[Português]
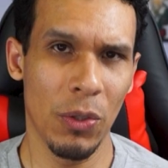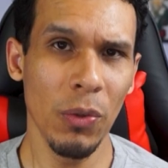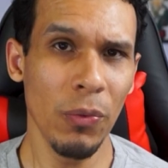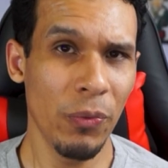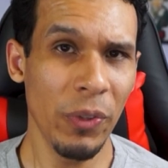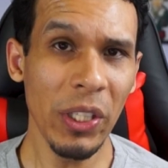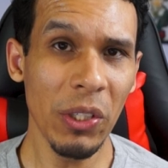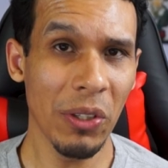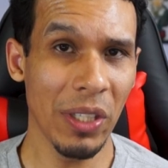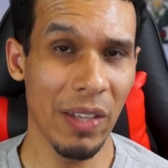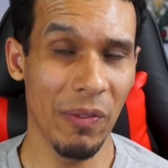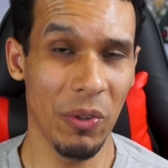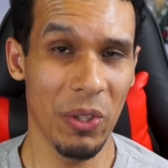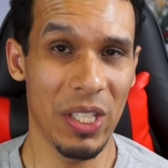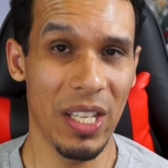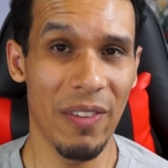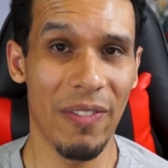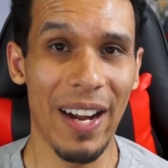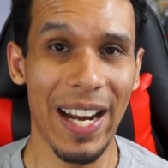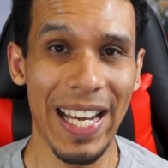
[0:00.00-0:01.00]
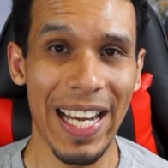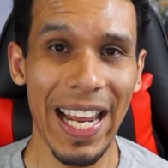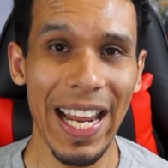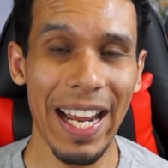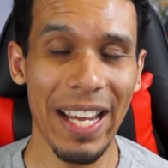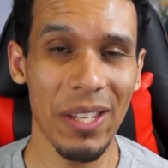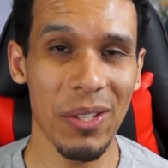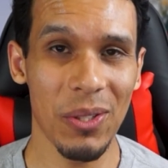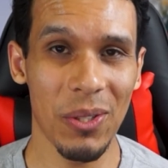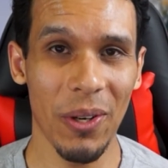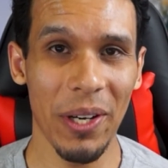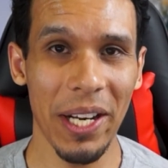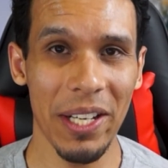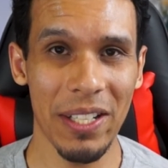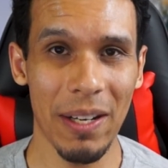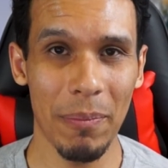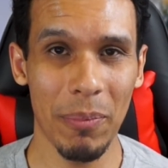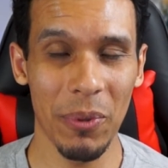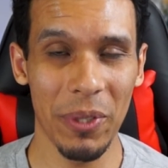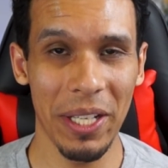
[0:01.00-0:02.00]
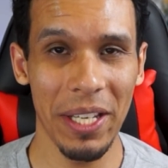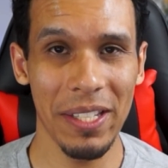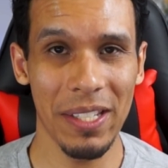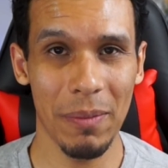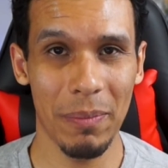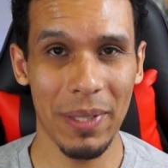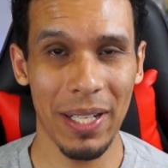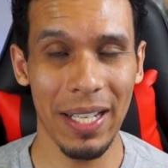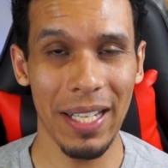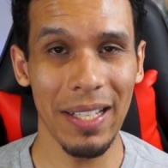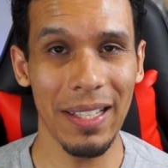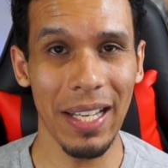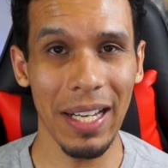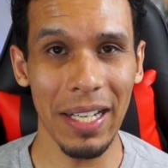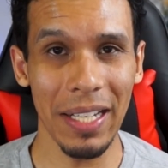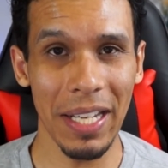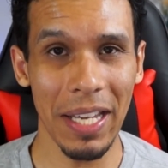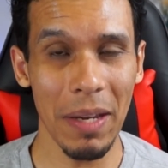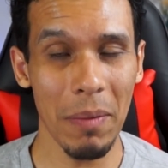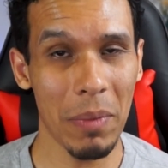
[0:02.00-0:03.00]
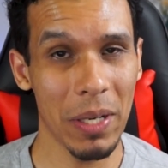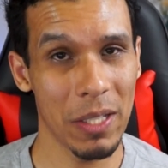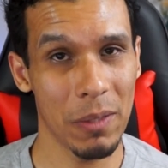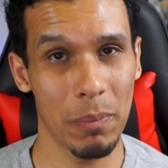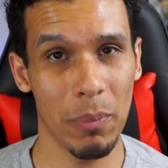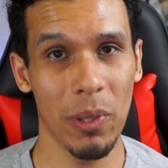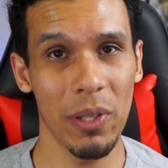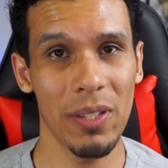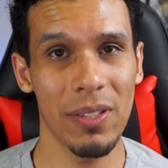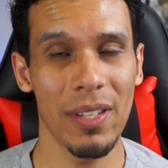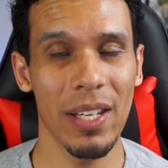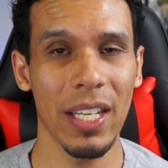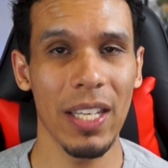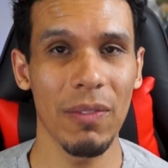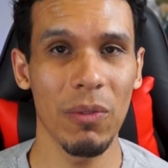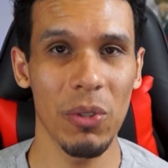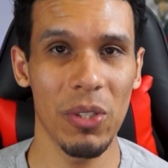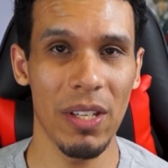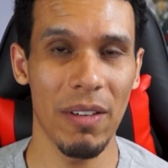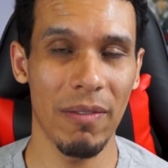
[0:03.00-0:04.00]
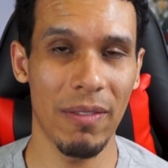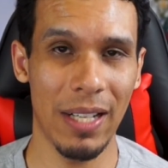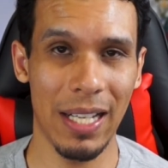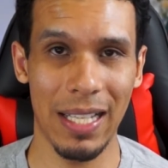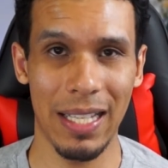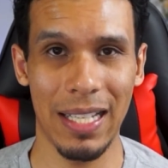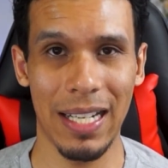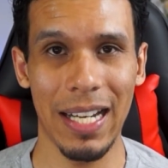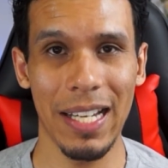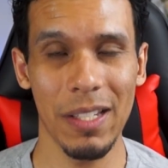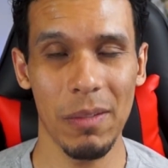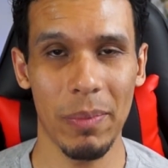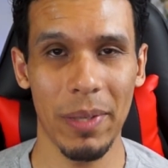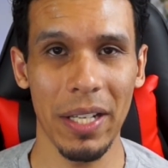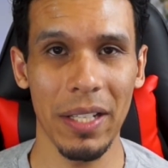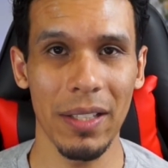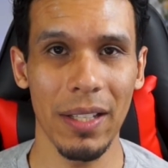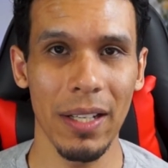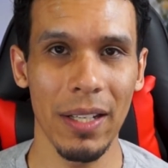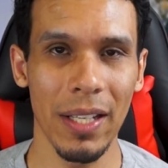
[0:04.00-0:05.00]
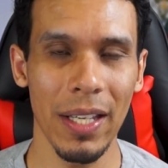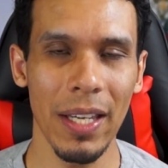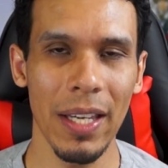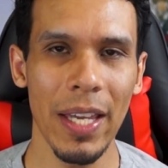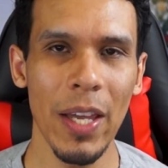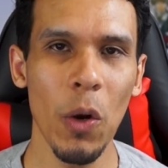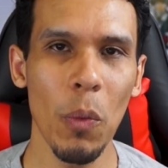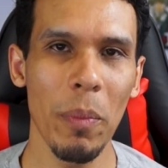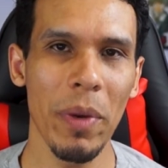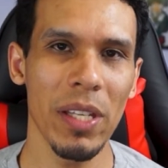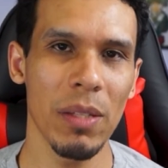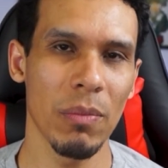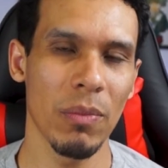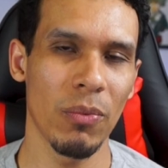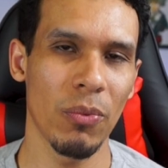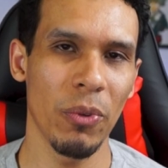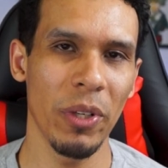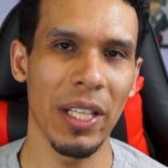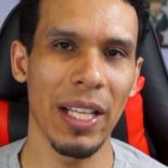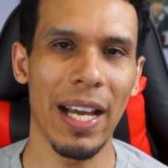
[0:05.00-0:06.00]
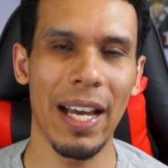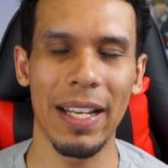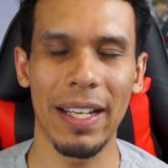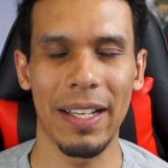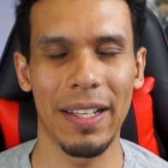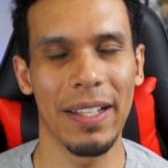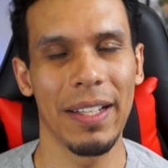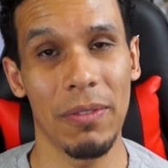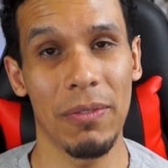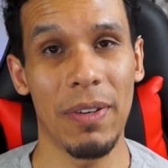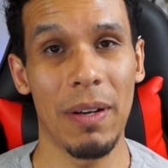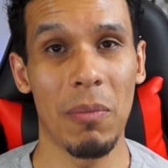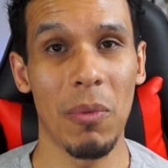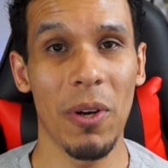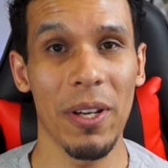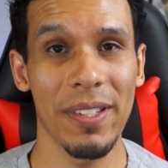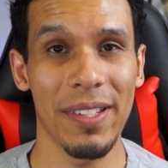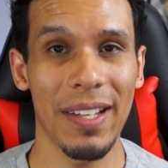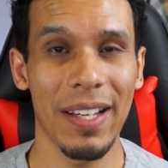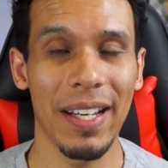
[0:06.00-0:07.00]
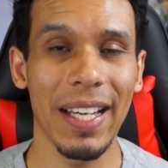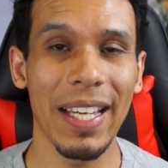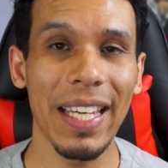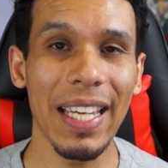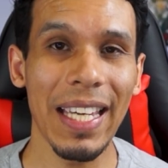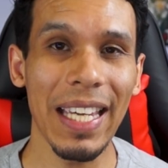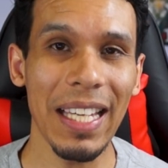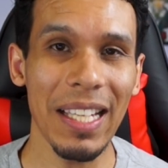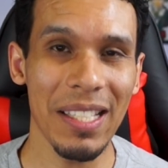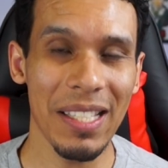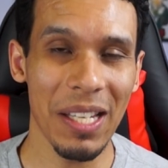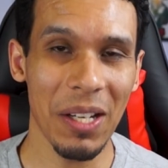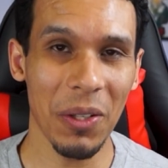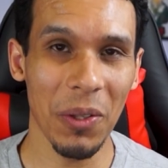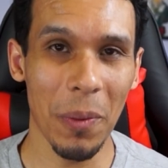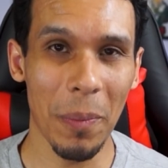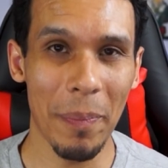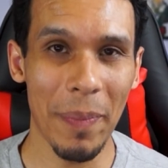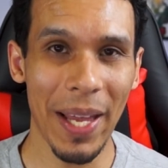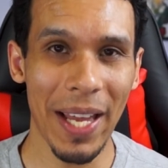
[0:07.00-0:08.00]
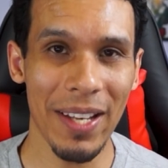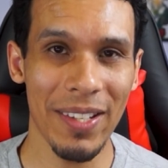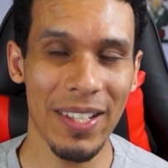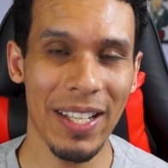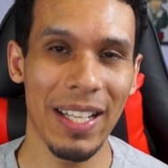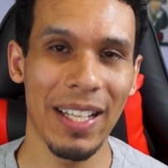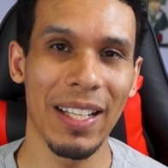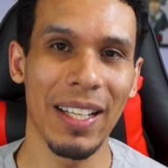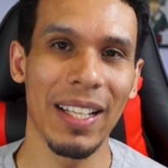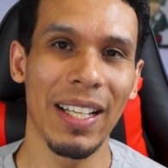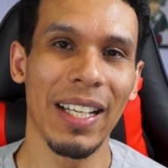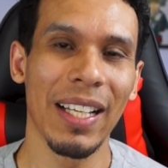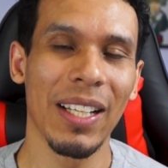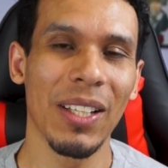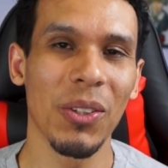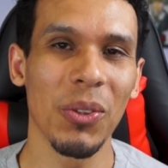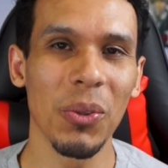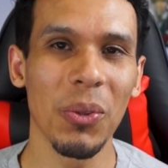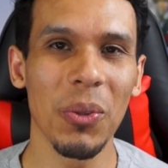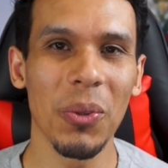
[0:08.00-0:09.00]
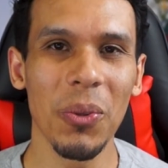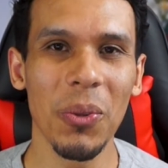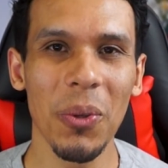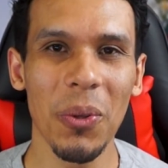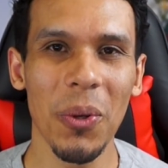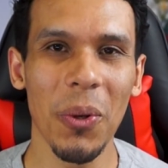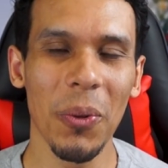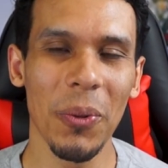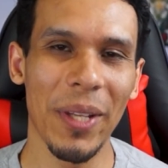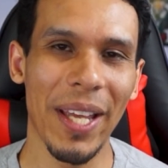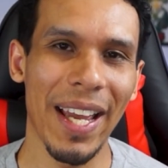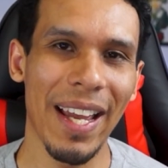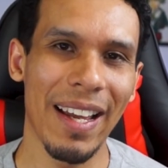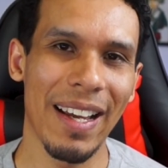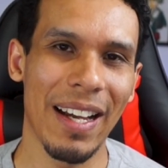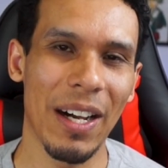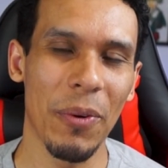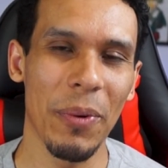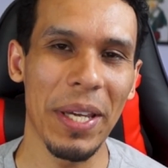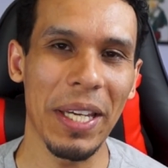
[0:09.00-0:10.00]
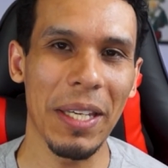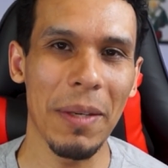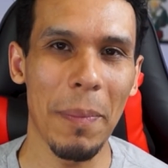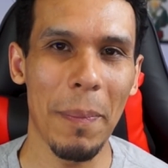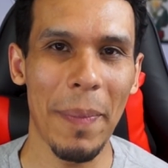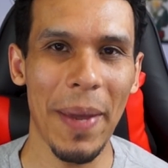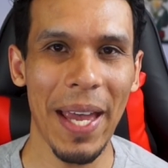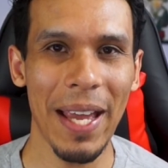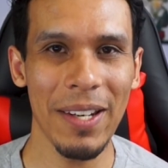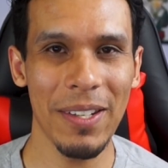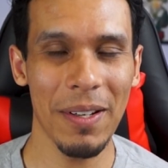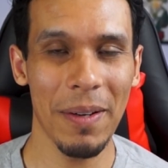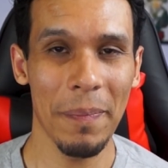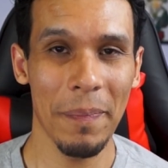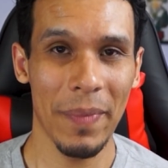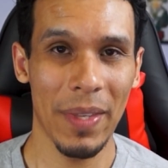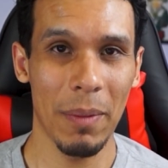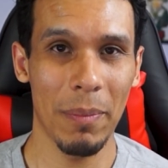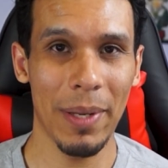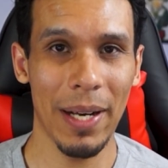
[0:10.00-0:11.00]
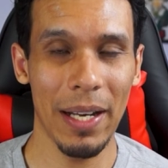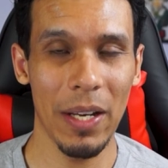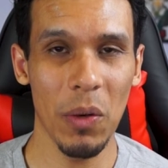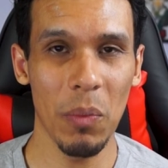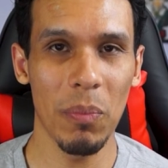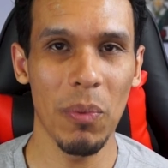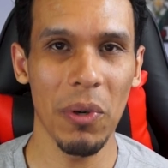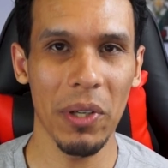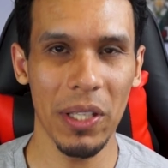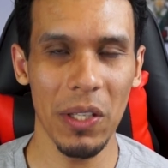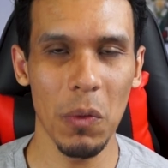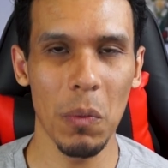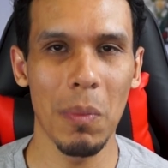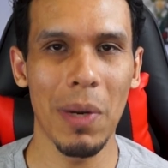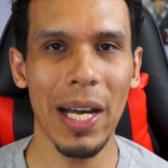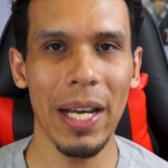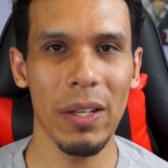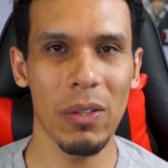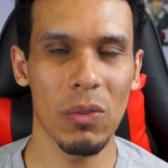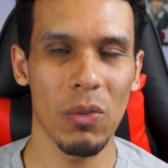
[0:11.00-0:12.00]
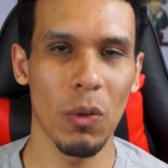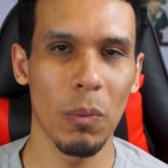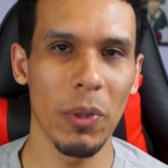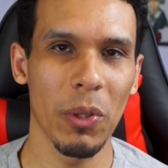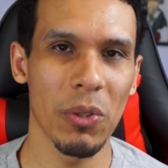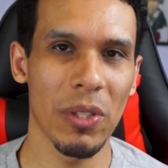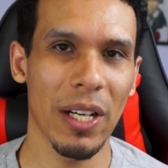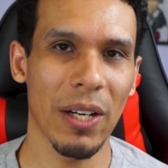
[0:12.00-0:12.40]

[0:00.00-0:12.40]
Duvido que você vai ler a história japonesa para entender, mas pode ser que você vá atrás para entender. Eu mesmo fui lá na famosa enciclopédia do Google, né, a Wikipédia, para ler um pouquinho mais sobre os